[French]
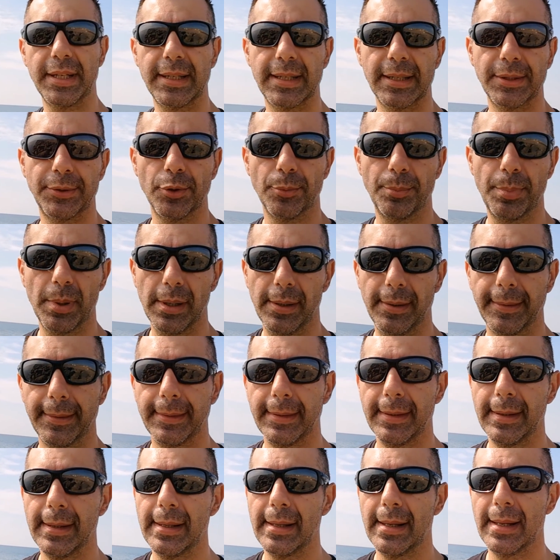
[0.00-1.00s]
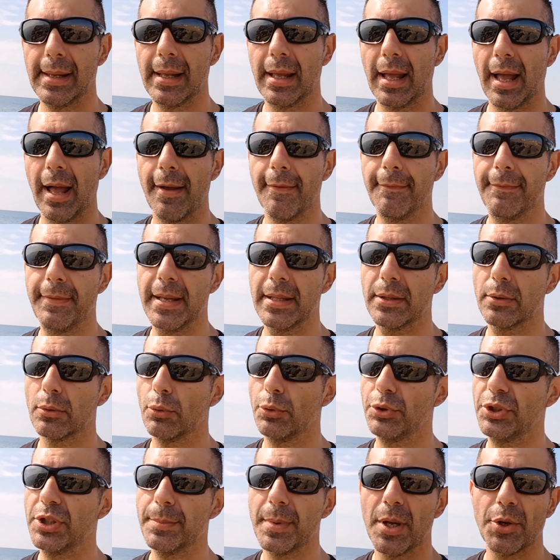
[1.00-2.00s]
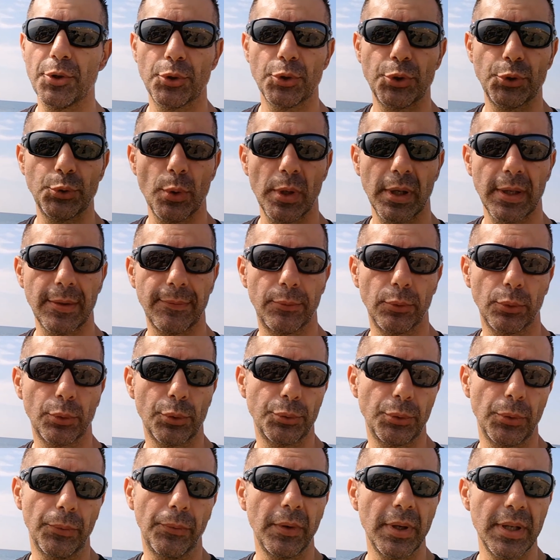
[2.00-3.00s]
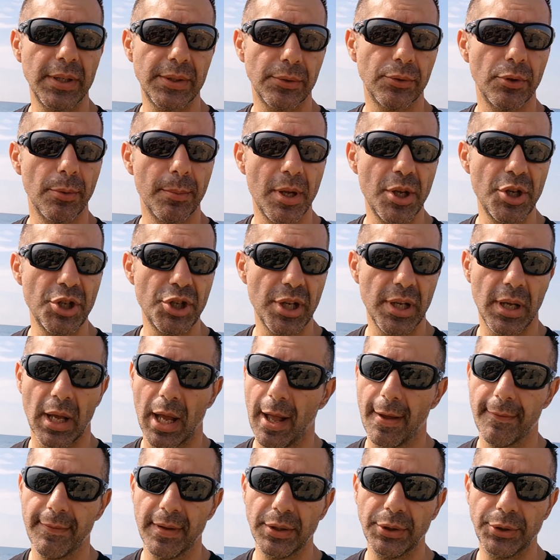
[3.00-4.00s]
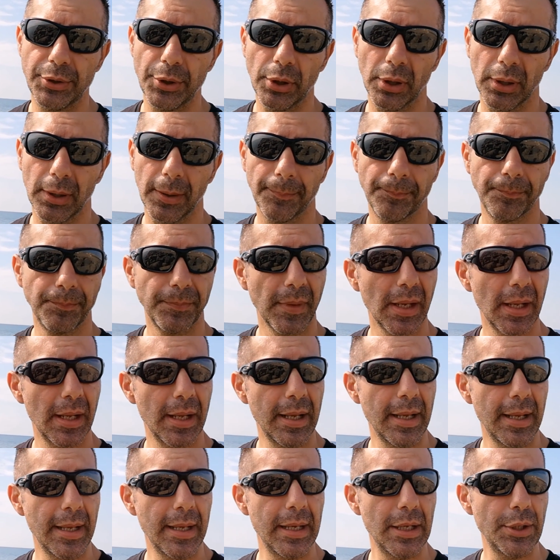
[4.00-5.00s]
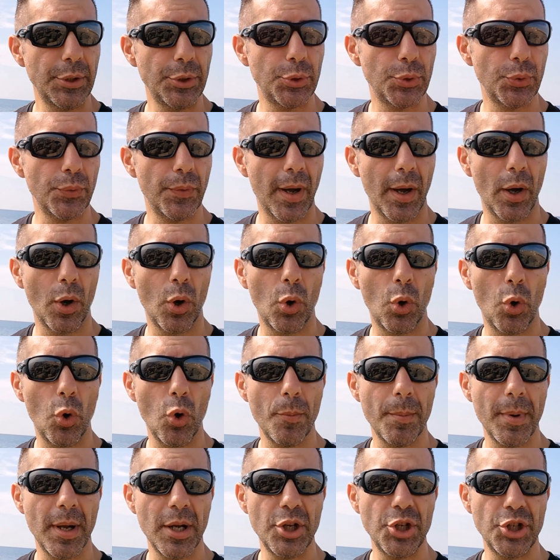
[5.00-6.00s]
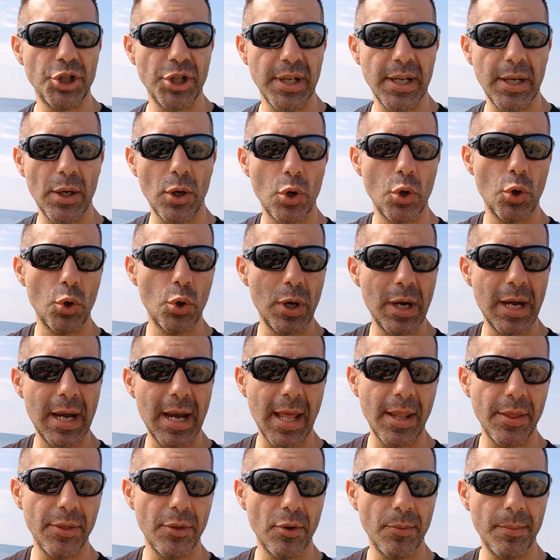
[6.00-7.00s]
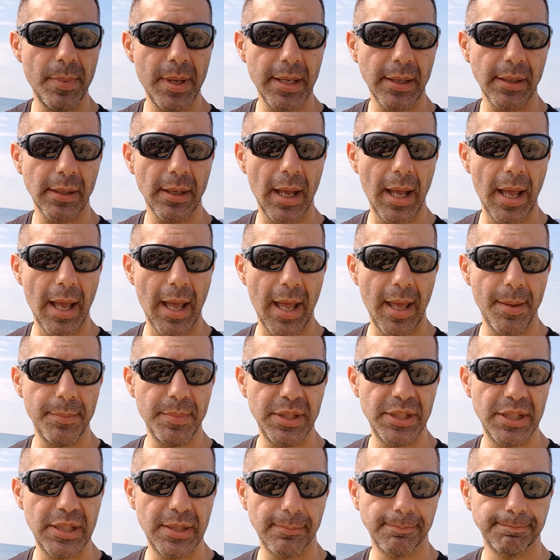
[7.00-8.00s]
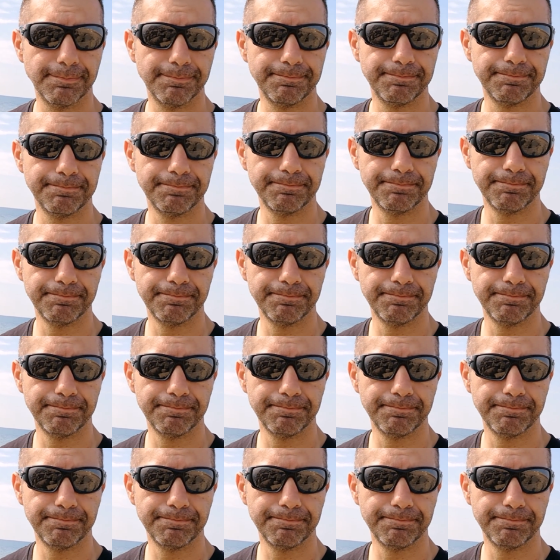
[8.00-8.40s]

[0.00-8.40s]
Ne t'inquiète pas. En fait, le dimanche soir, il faut que tu finisses de manger à 20 heures et tu vas remanger le lendemain à midi.